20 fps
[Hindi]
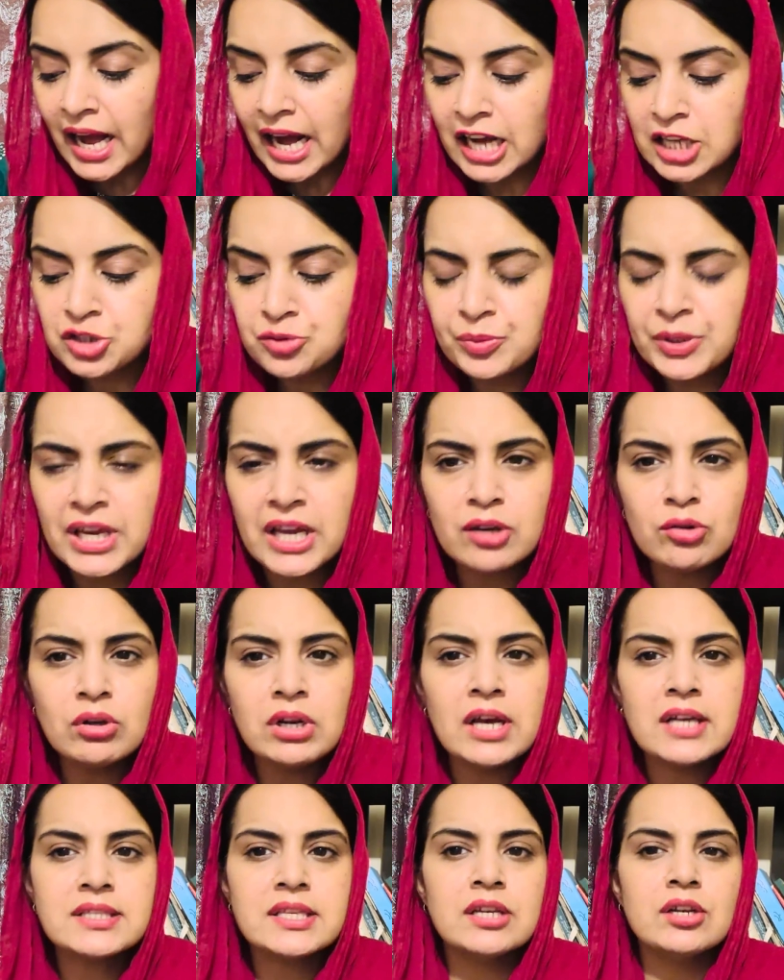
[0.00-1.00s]
आज मियाँ गुल
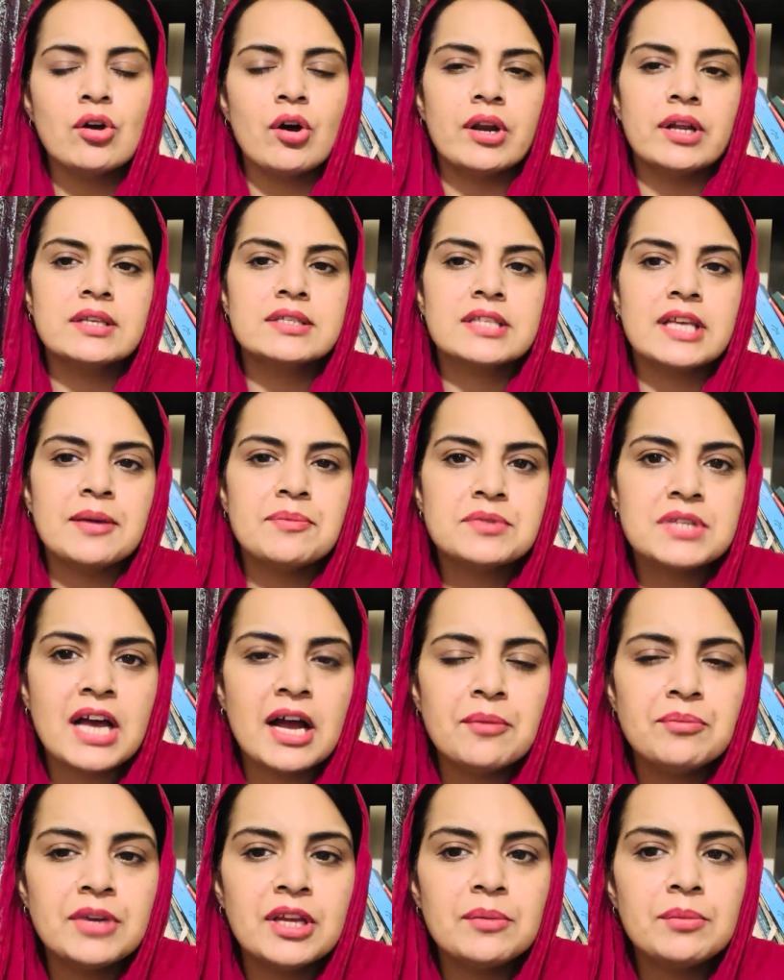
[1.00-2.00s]
हसन औरंगजेब
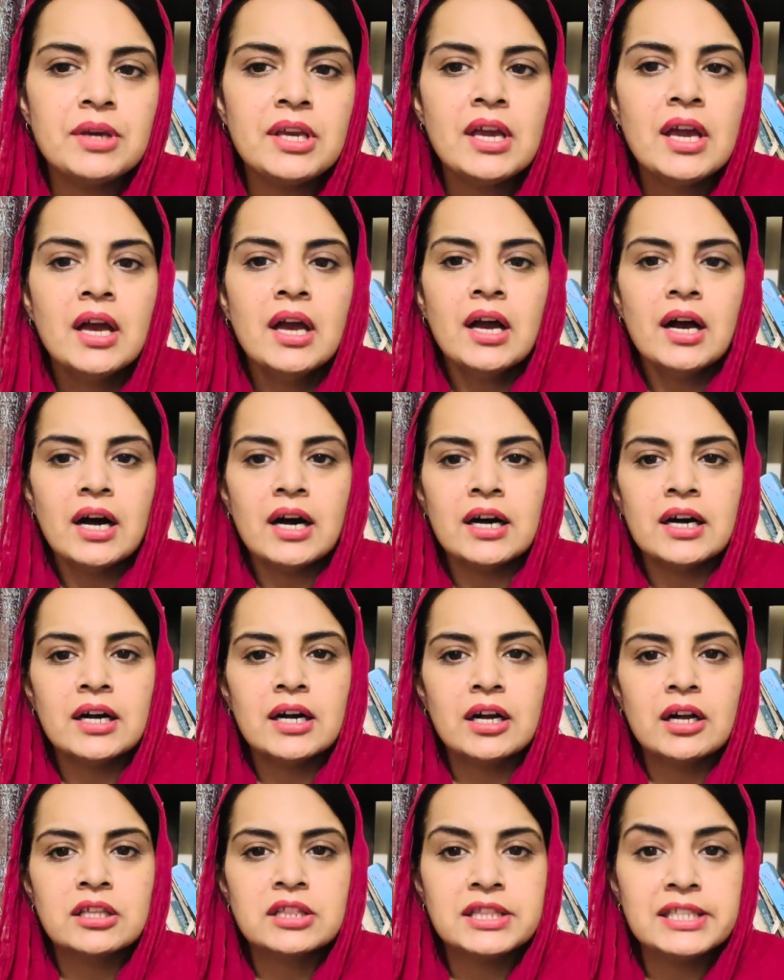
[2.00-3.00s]
साहब ने भी
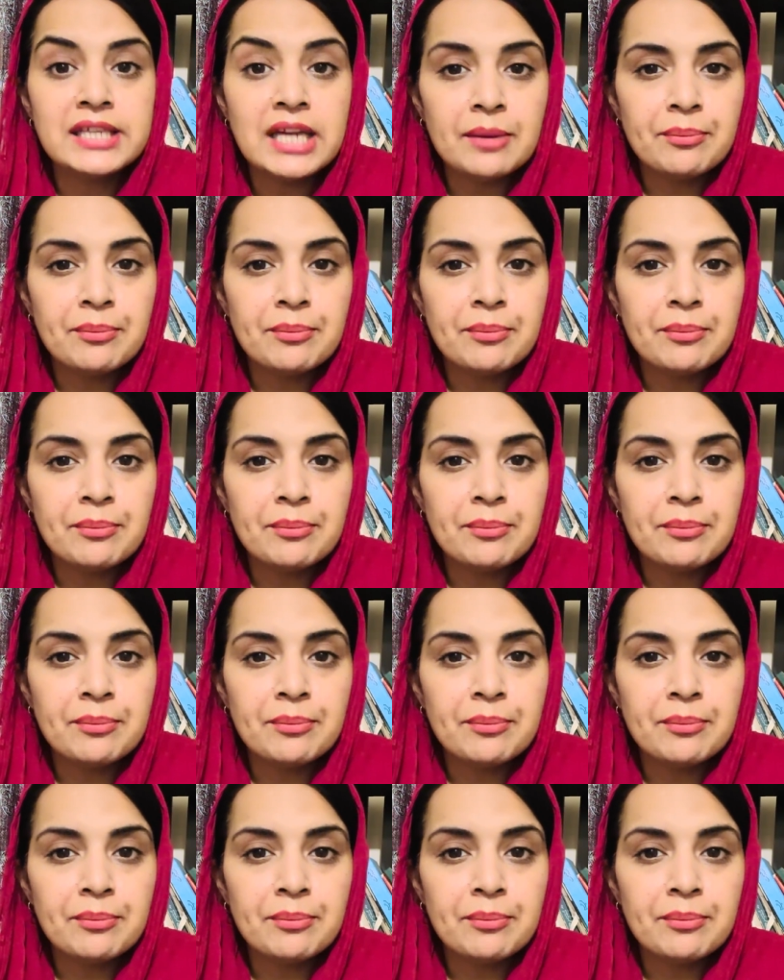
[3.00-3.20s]
तिया